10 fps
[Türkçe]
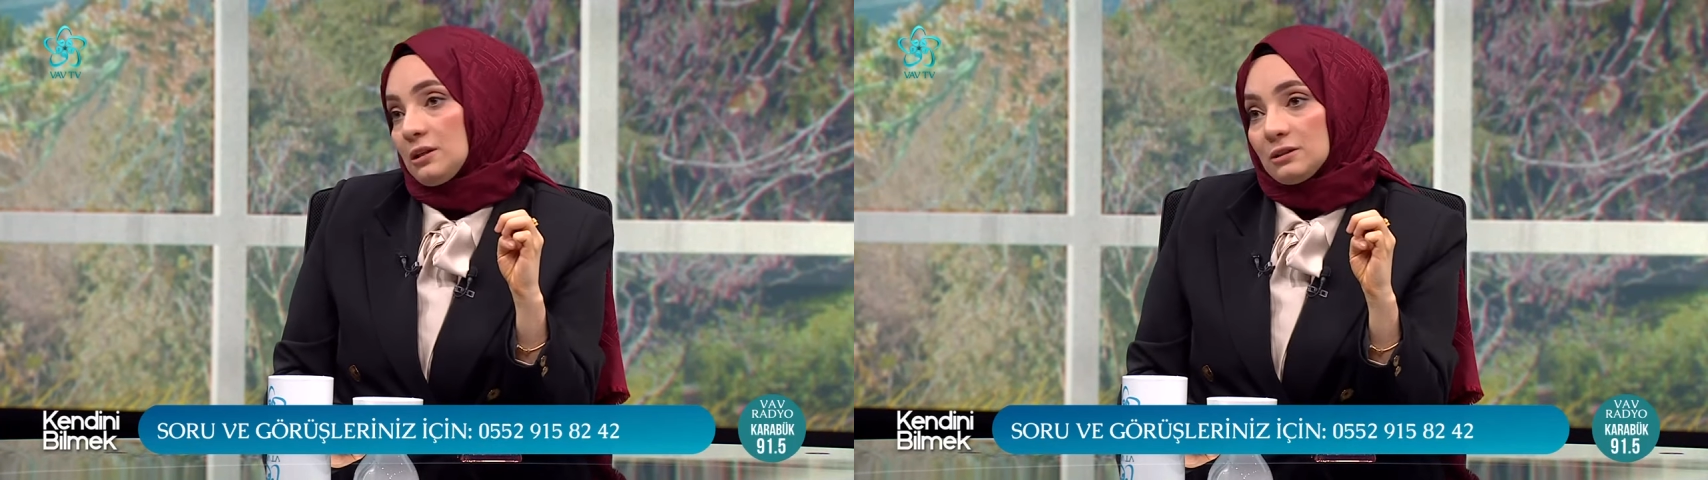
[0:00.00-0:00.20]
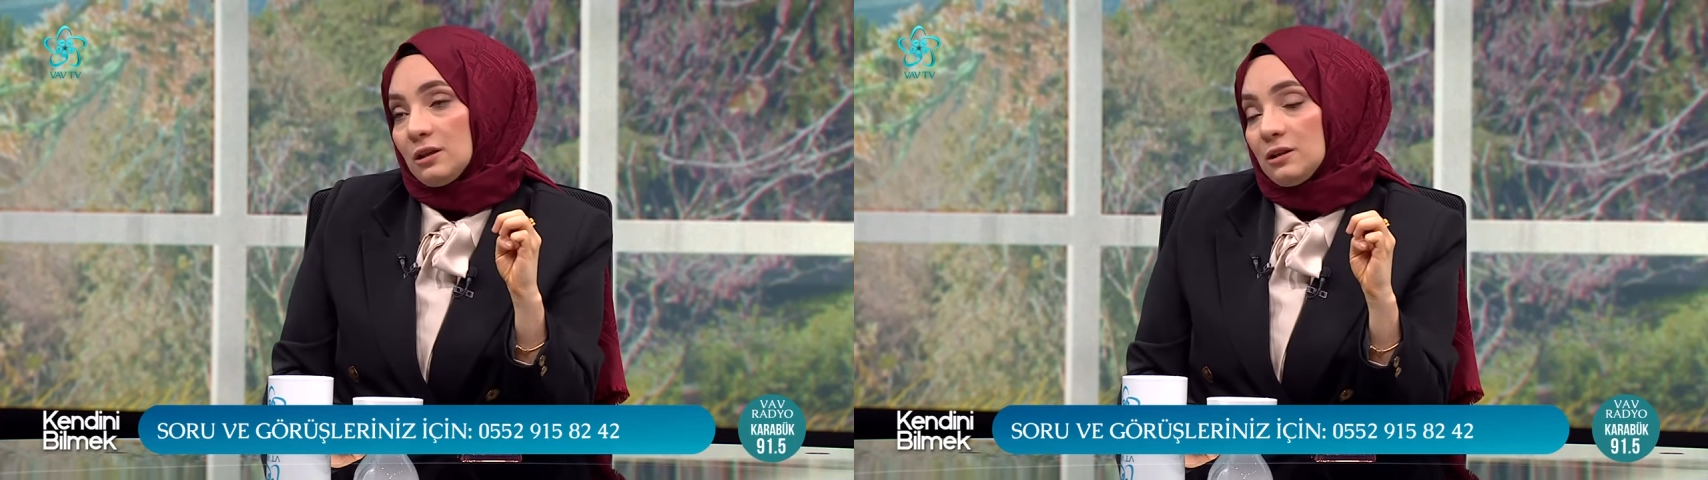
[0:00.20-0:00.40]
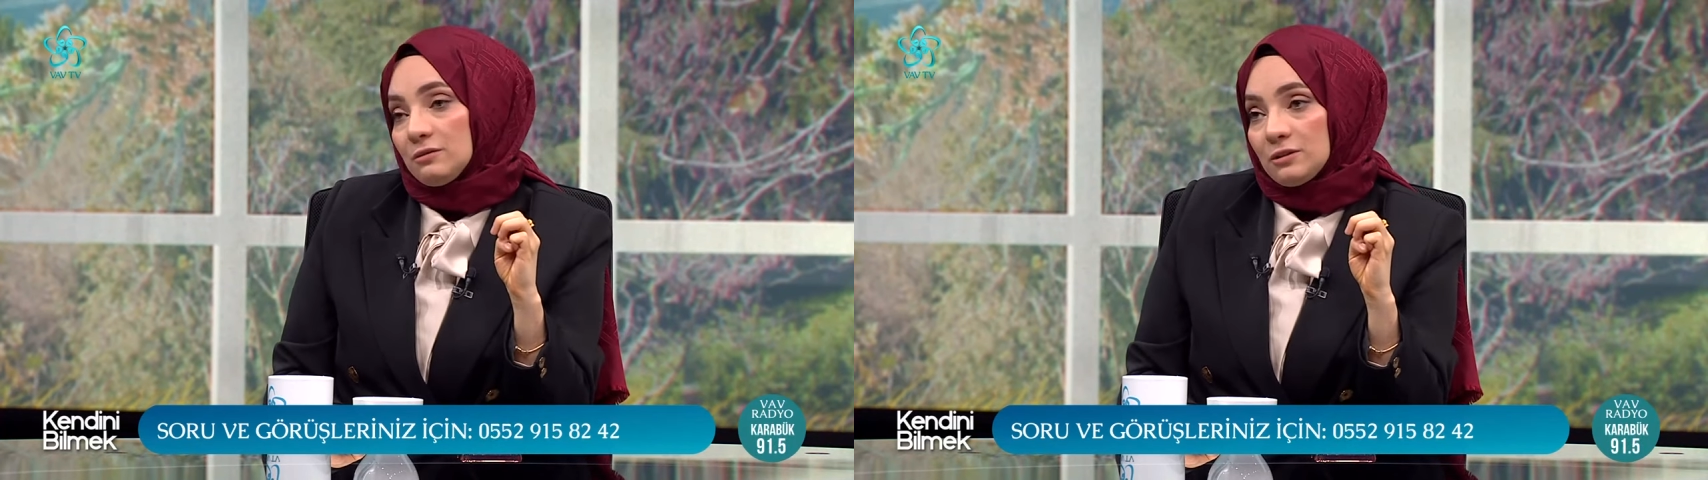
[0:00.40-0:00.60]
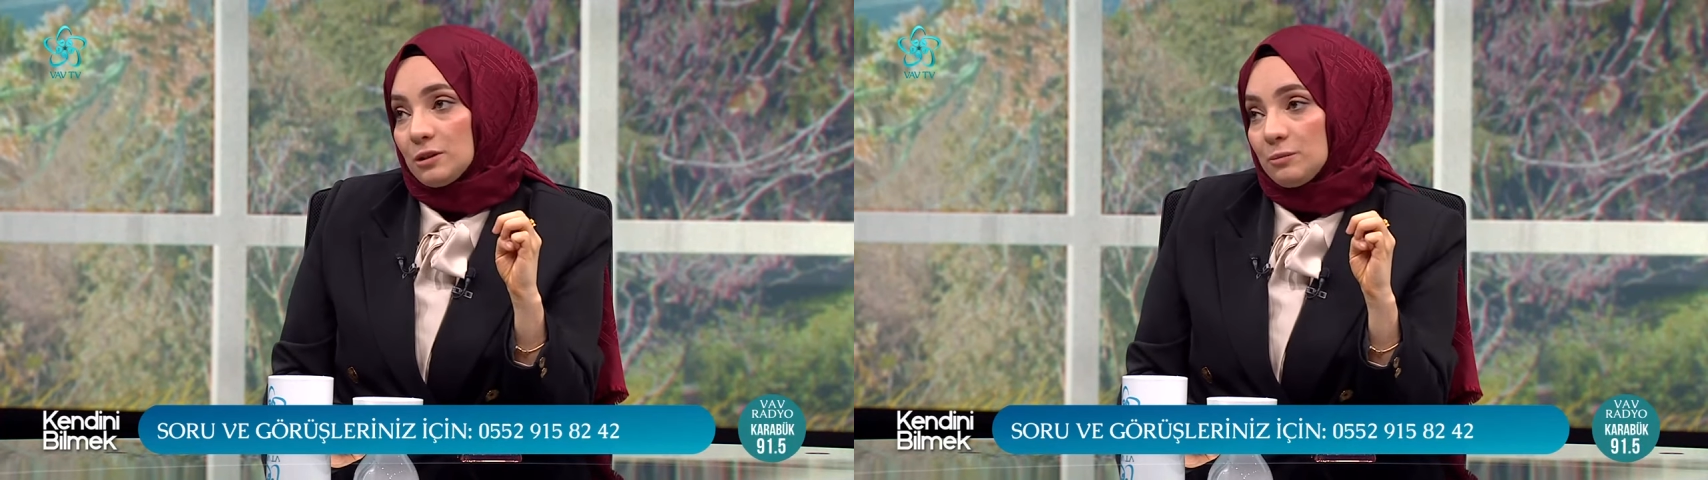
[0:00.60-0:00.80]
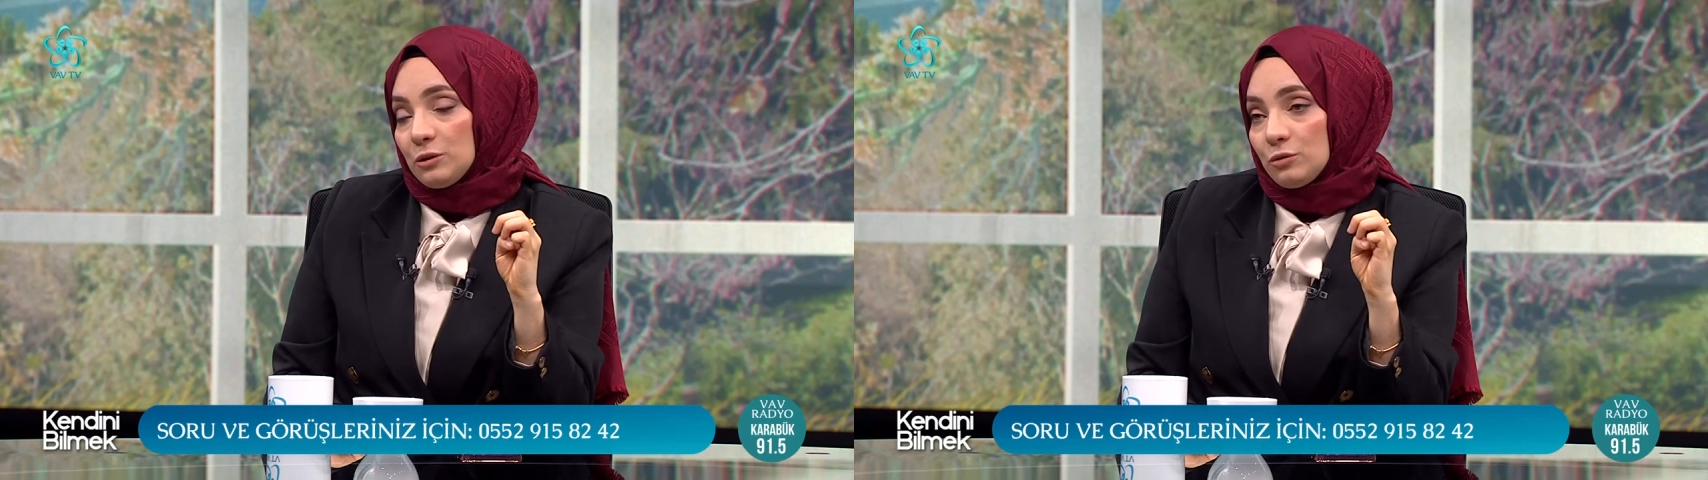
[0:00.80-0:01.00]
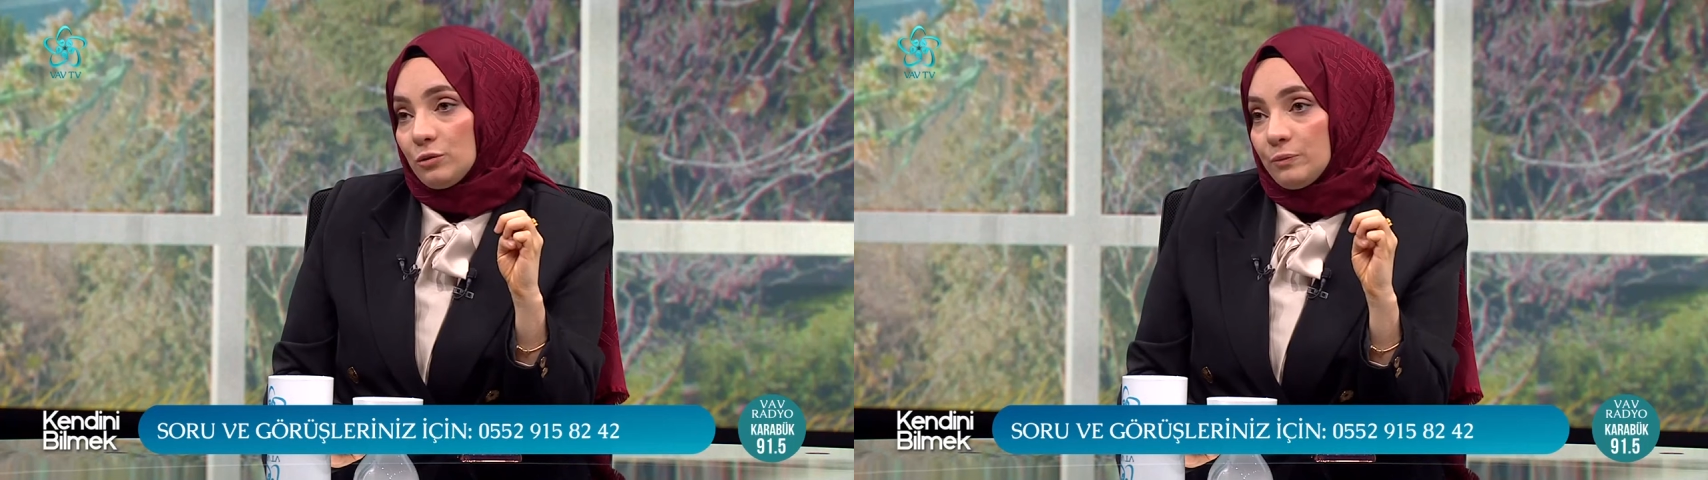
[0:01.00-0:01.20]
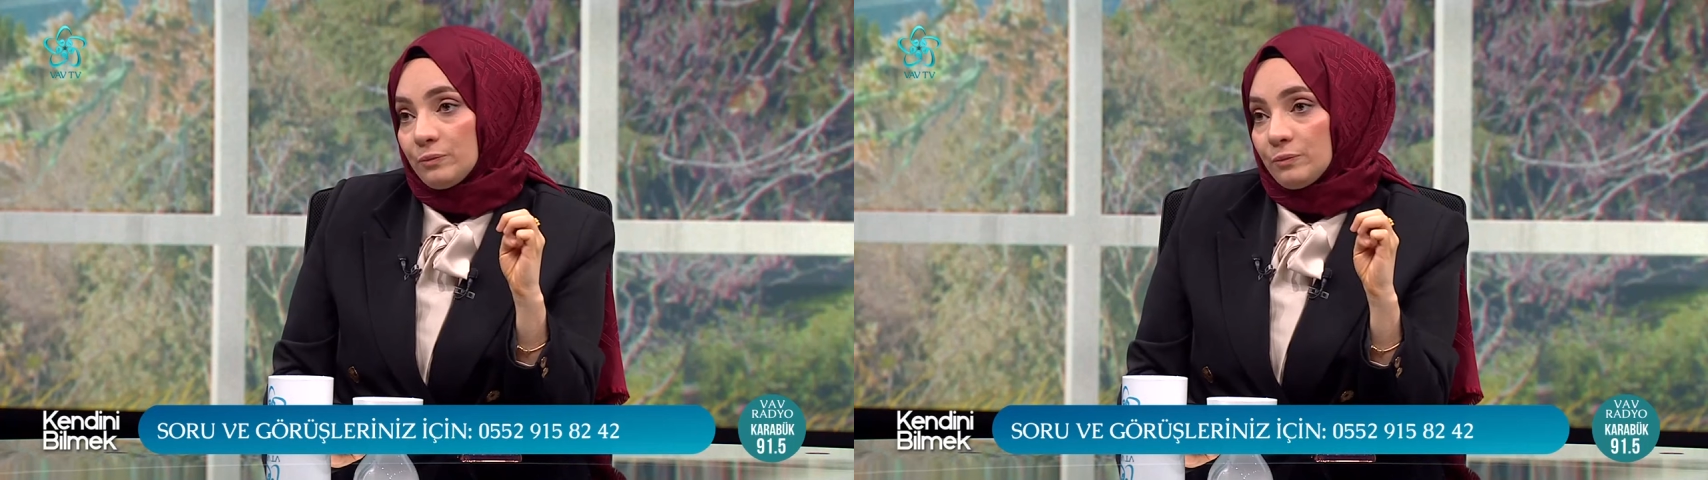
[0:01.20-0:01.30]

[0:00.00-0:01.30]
kadar varabiliyor